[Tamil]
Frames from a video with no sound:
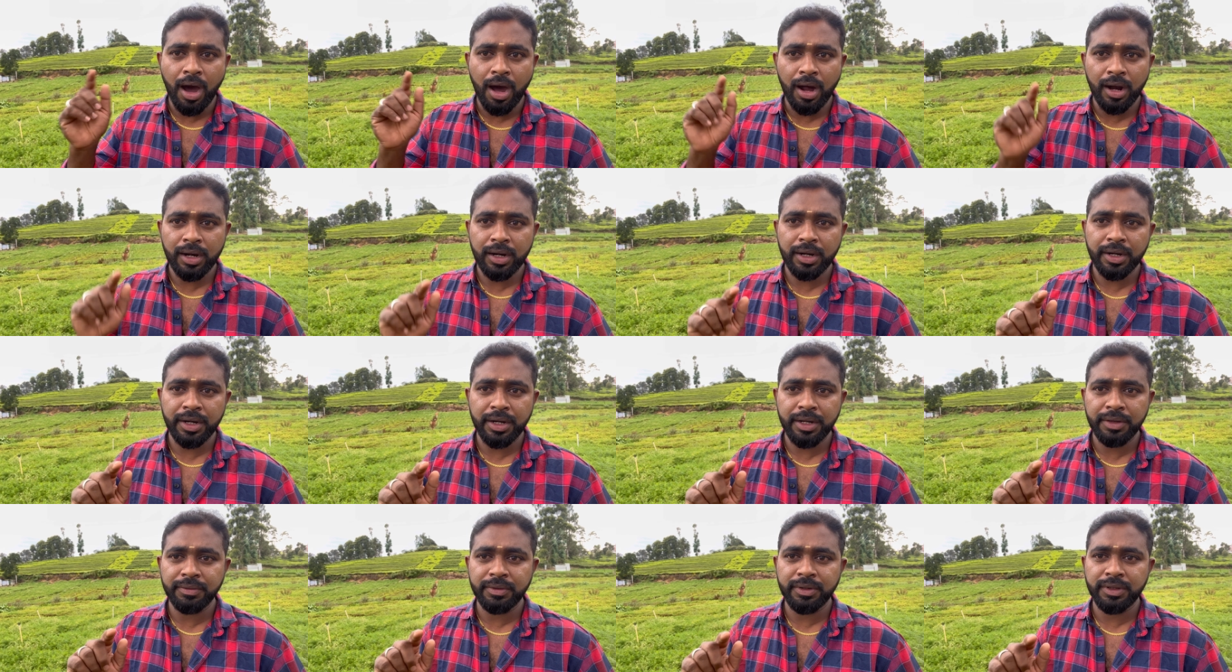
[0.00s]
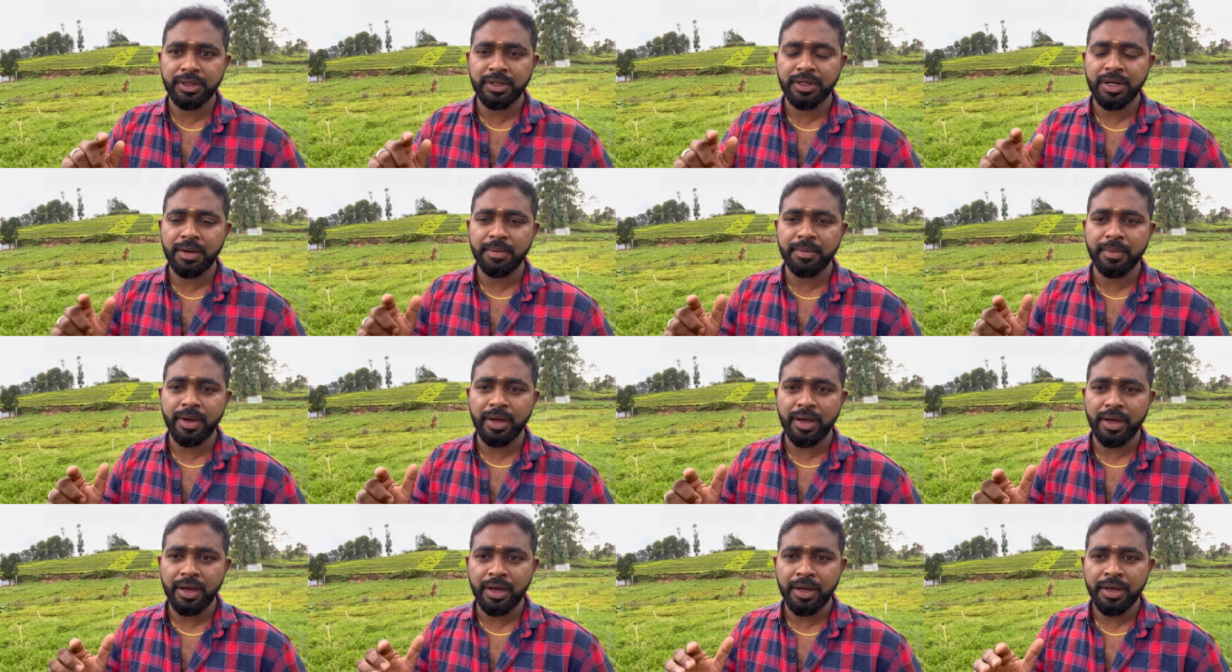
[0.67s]
ஆல்ரெடி வந்து
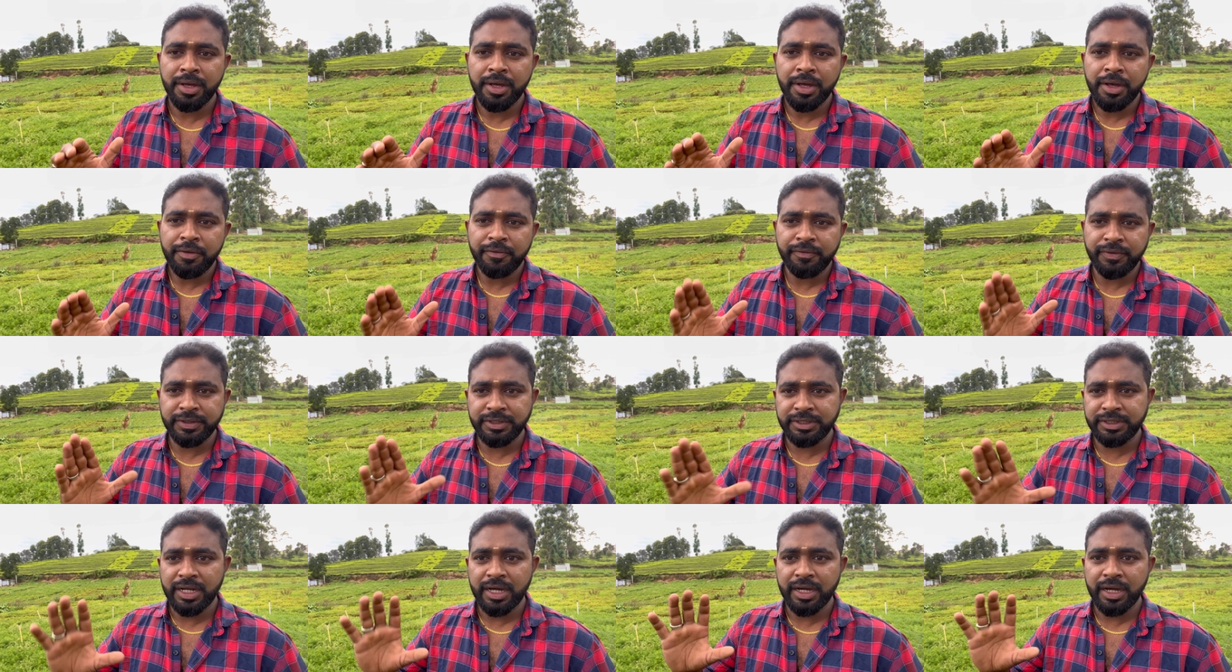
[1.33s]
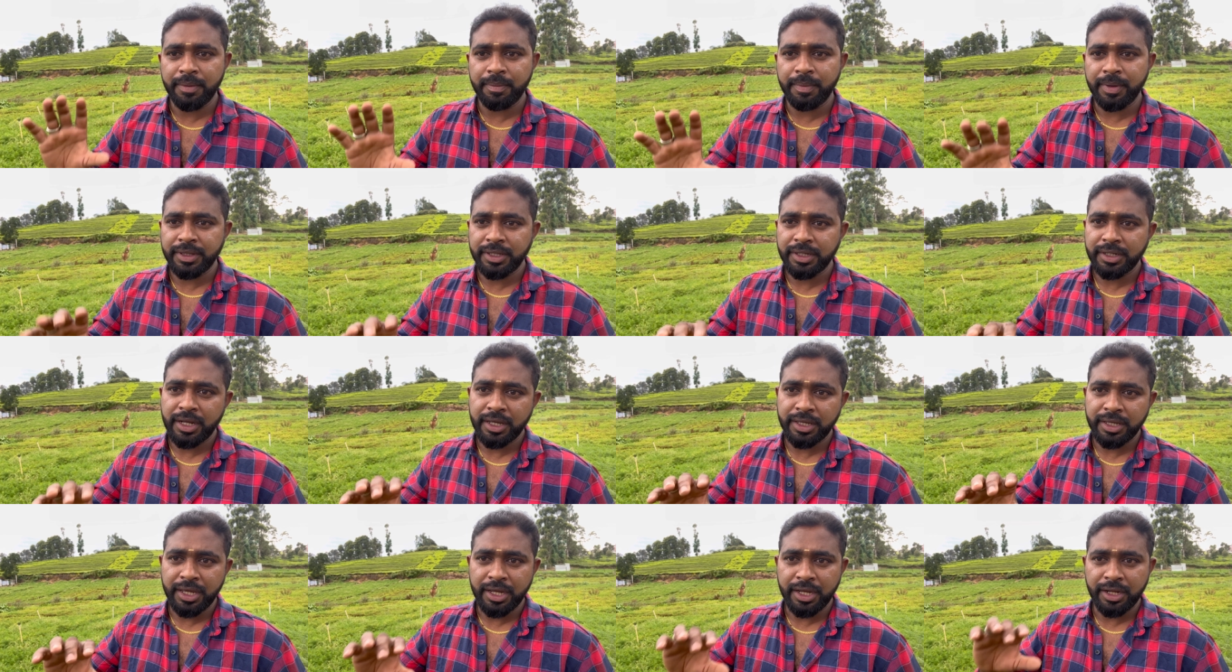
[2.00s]
நம்ம ஃபிஷ் டேங்கை பற்றி நான்